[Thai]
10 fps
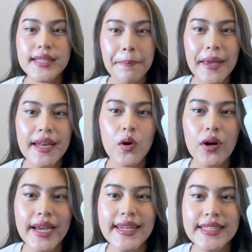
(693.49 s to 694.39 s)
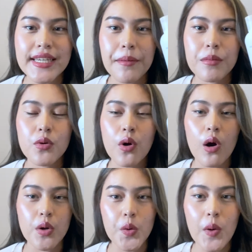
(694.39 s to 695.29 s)
จะเป็น Organic แชมพู
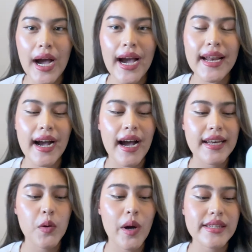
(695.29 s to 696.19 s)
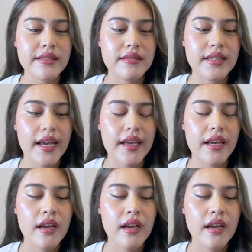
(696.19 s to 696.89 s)
ของ โนอาห์ นะคะนี่ว่าซื้อใน